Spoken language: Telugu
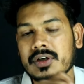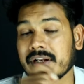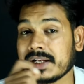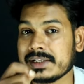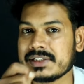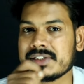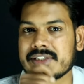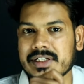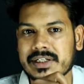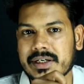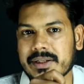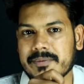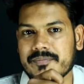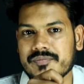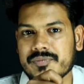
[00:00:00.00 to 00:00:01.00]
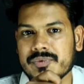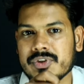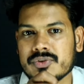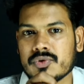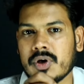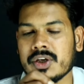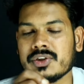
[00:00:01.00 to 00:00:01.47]
రీజన్స్ ఏంటి
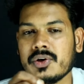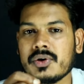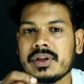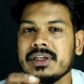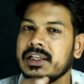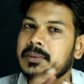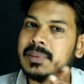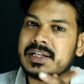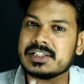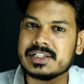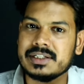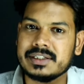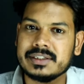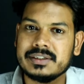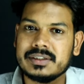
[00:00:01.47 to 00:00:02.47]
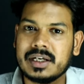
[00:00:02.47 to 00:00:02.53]
సో అందులో ఉన్న ఎలిమెంట్స్ ఏంటి